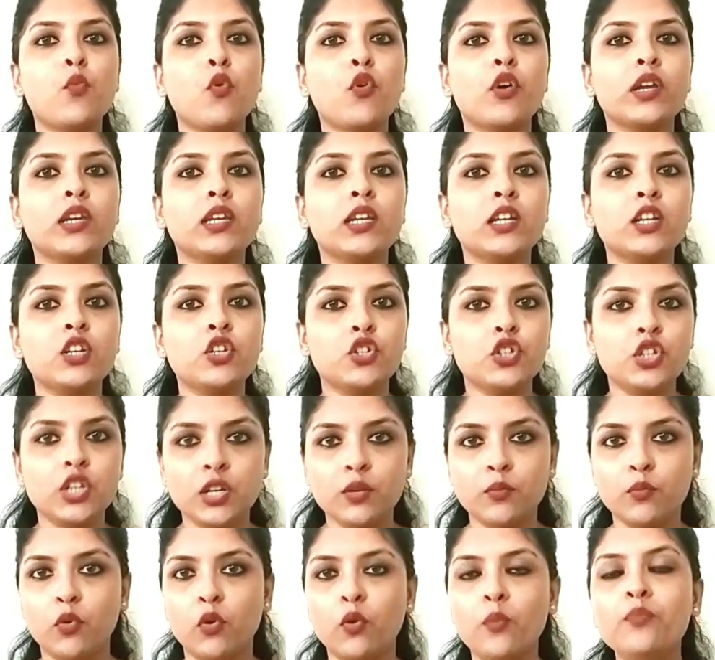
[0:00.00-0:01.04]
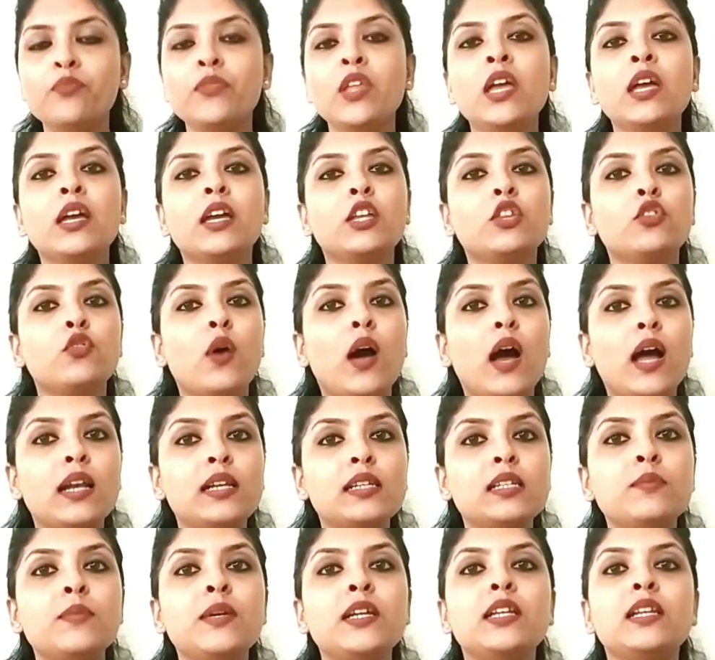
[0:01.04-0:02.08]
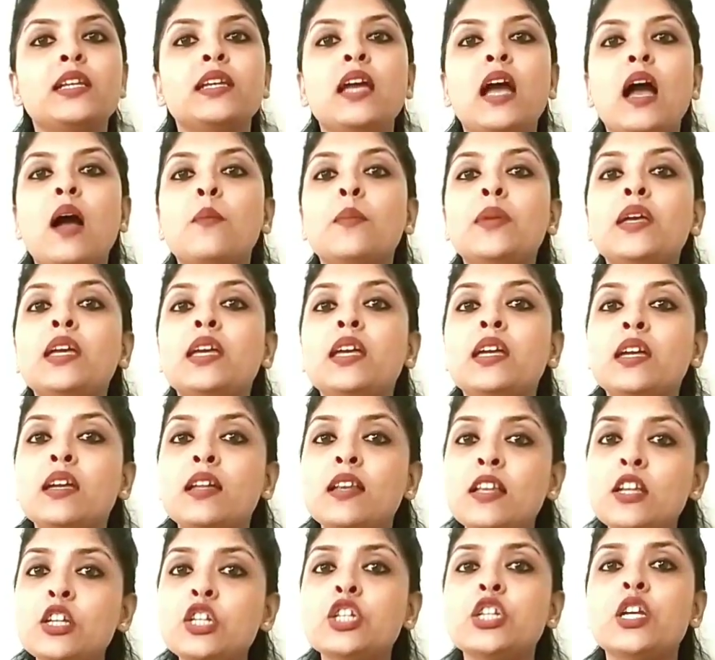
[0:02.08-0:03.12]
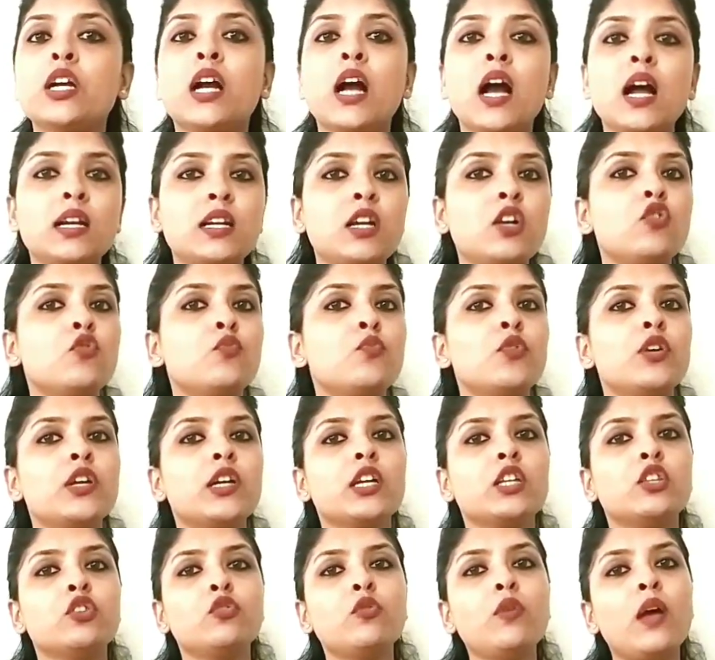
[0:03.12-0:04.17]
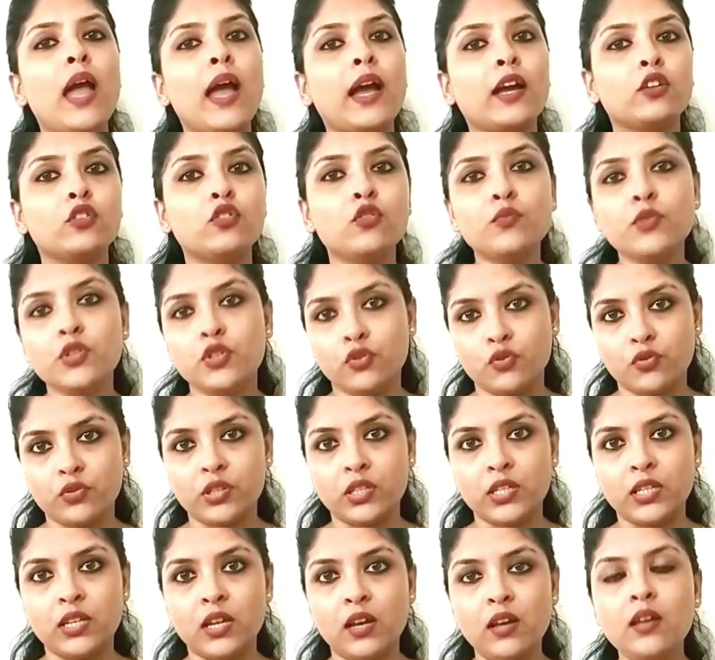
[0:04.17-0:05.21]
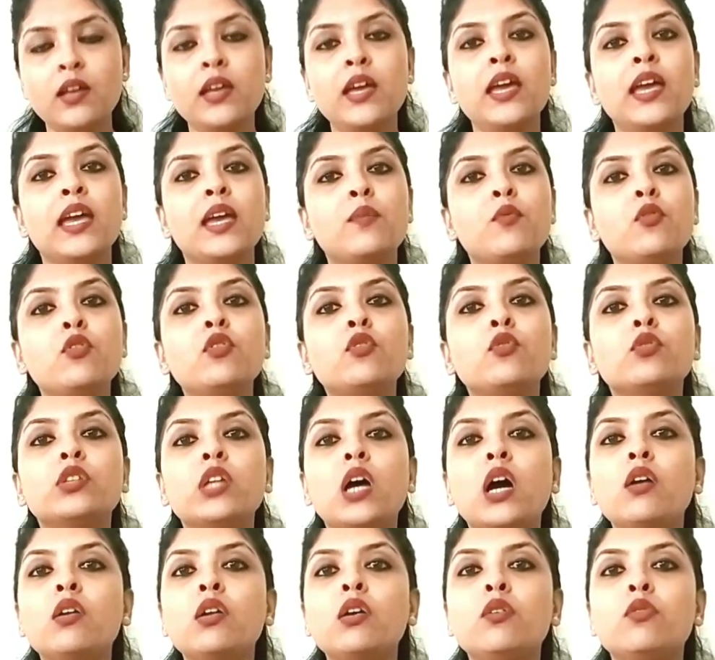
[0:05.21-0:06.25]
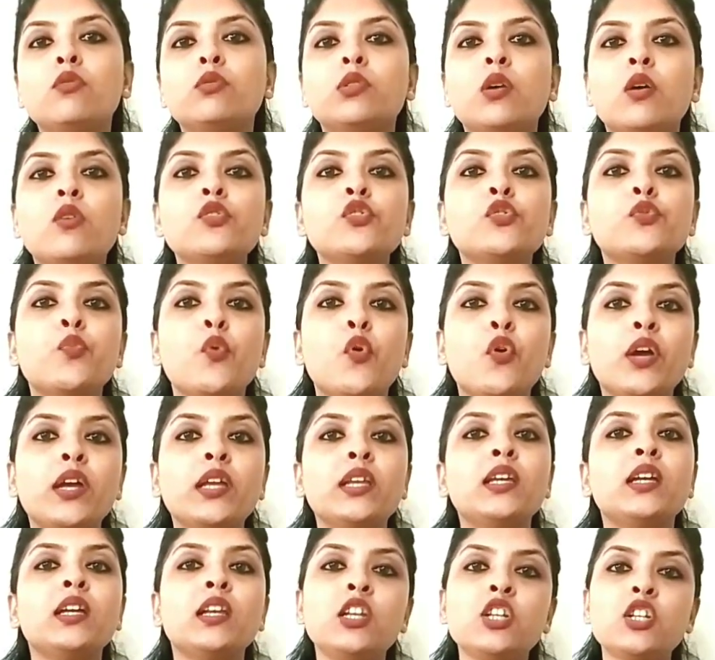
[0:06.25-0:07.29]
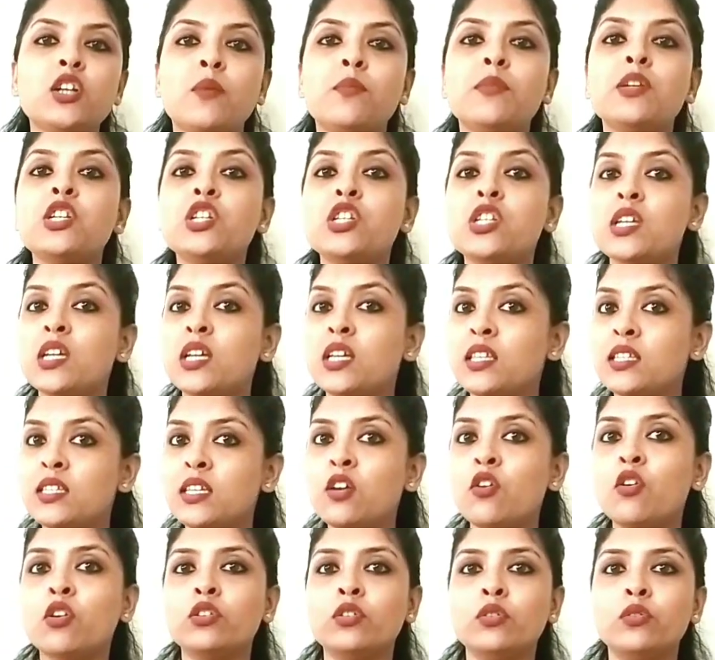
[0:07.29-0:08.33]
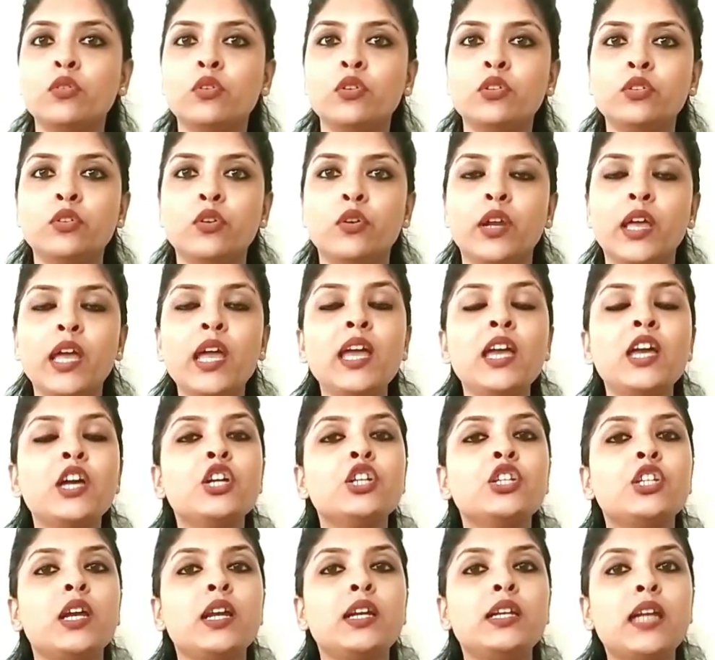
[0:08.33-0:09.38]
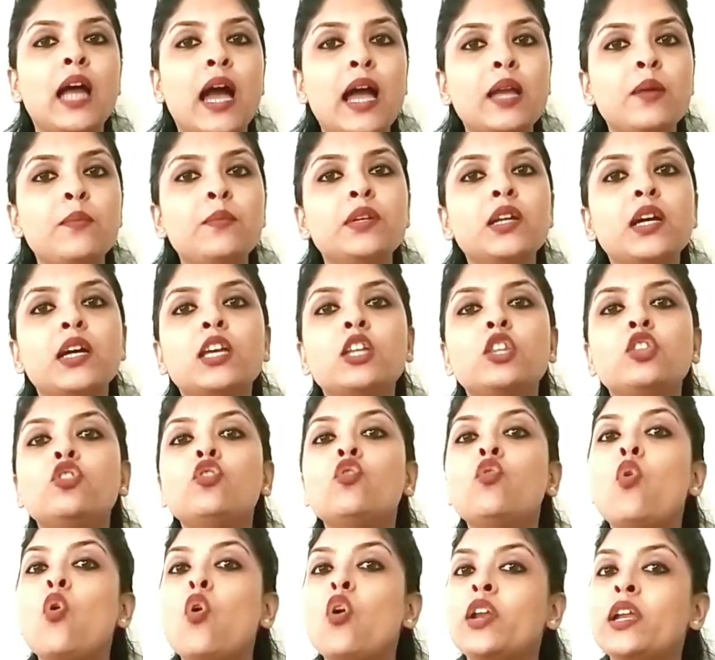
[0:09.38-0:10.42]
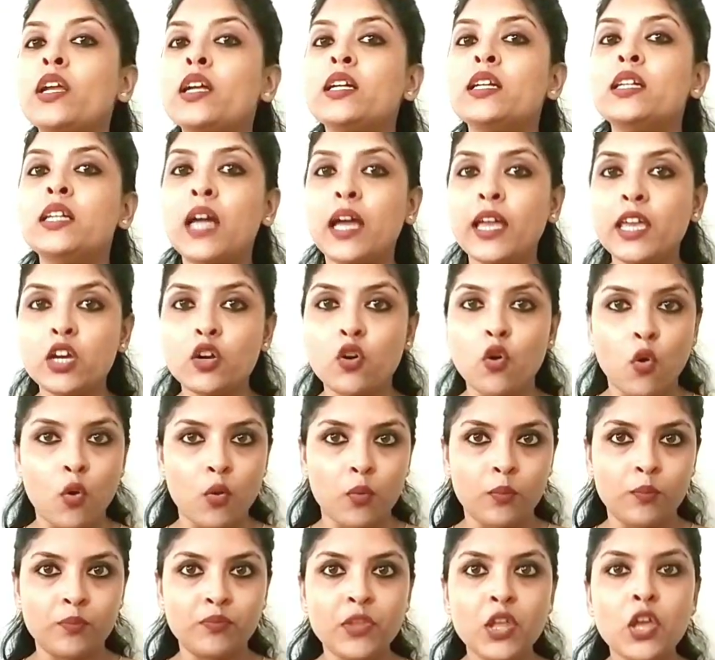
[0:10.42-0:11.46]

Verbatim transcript: স্পোকেন ইংলিশ শিখব কিন্তু আলটিমেটলি আমি ইংলিশ শেখাটার উপরে কিন্তু একদমই জোর দিই না এবং কোথাও না কোথাও স্পোকেন ইংলিশ আমি শিখছি কতক্ষণ ধরে সেই টাইমটা কিন্তু অনেকটাই কম